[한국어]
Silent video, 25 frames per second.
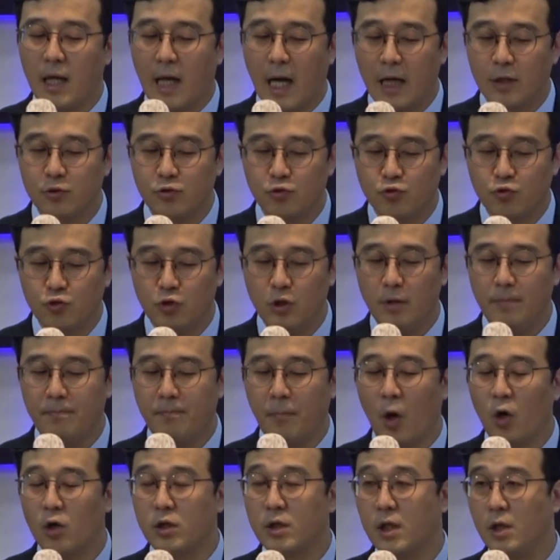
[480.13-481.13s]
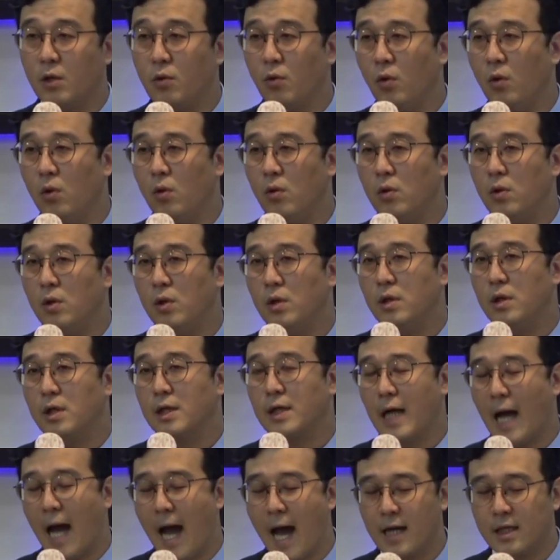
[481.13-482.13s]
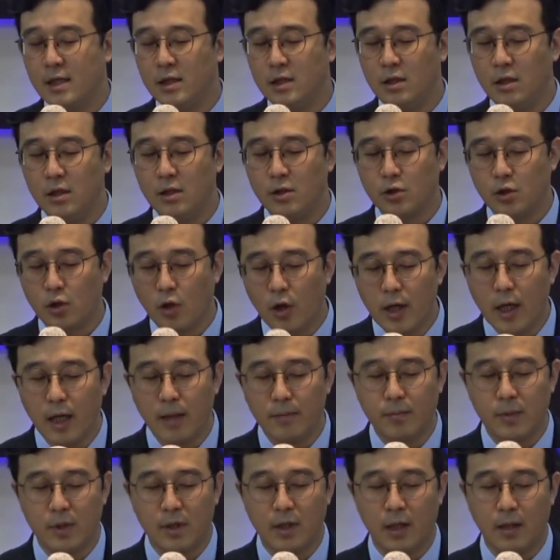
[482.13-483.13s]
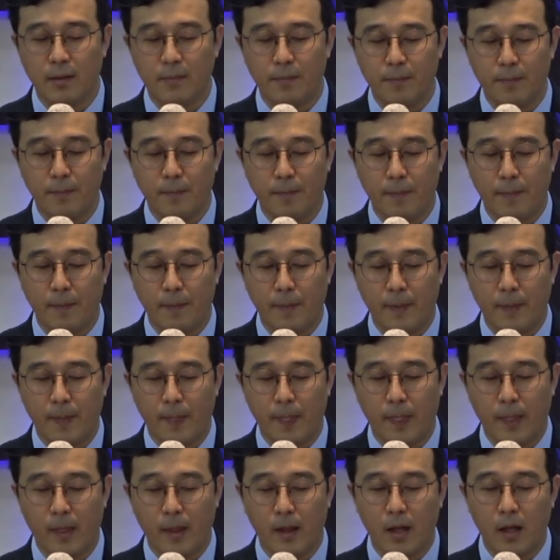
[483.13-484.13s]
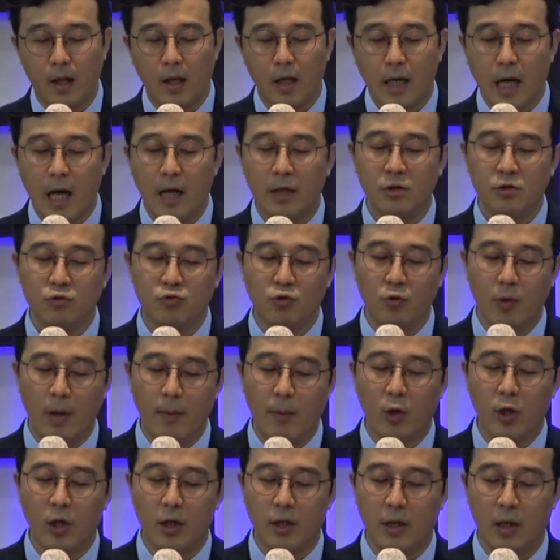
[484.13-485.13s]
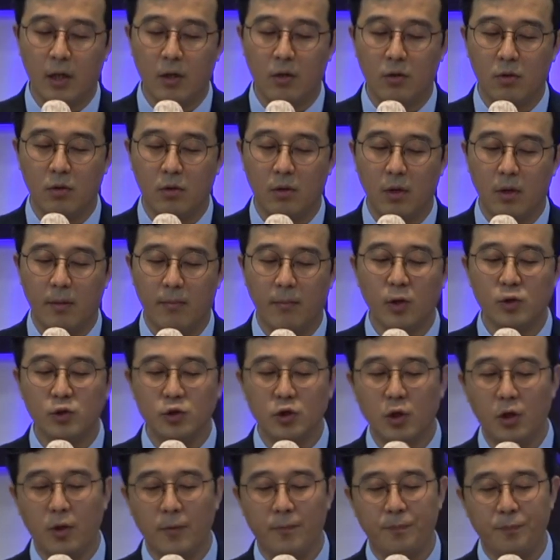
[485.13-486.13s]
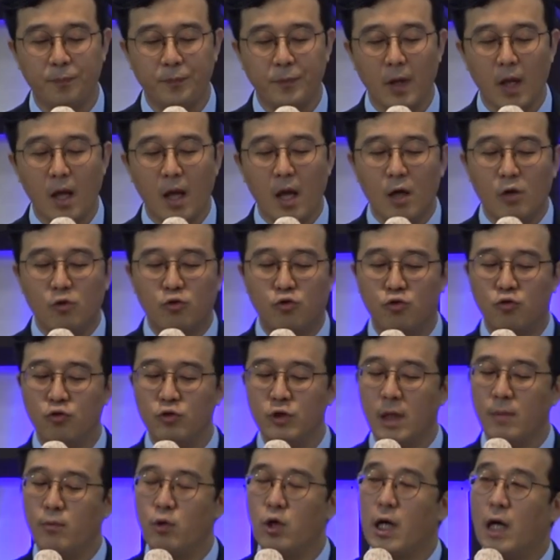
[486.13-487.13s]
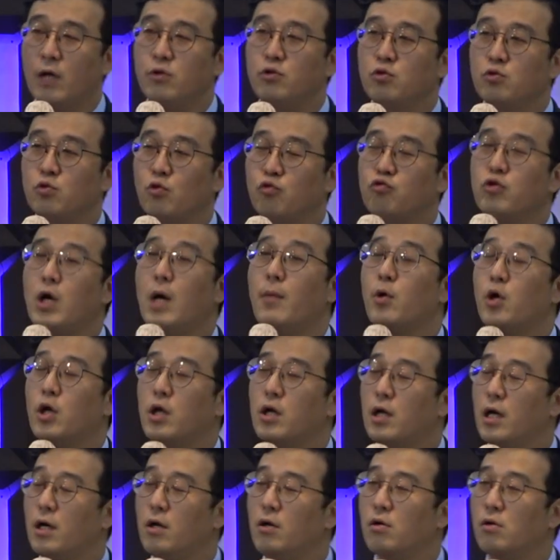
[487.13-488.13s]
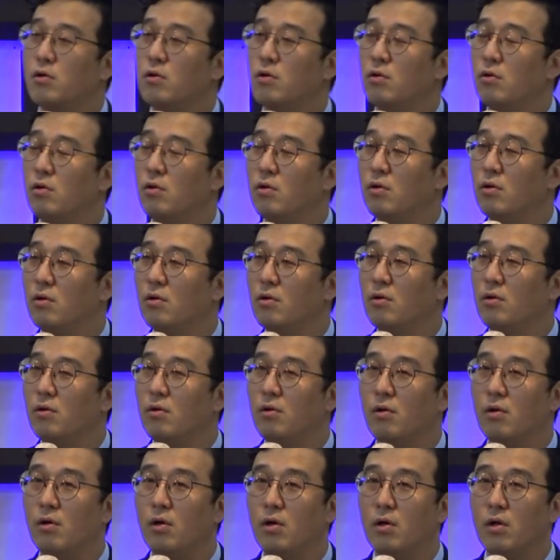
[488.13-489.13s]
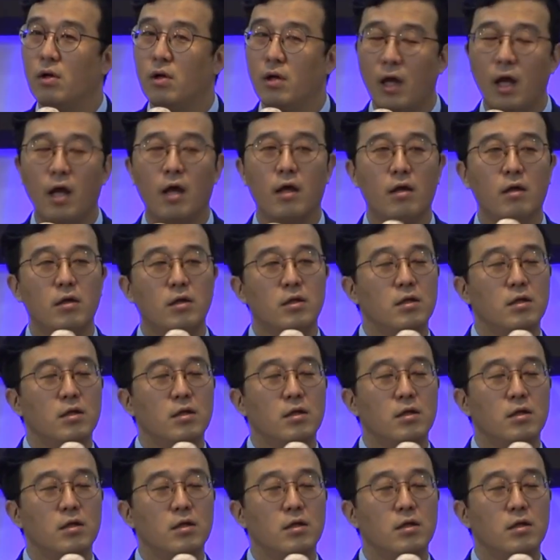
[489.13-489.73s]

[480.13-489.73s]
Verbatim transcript: 가죽을 벗기고 각을 떠야 합니다. 가죽을 왜 벗길까요? 먼저 죽은 제물의 가죽은 또 누가 벗길까요? 예.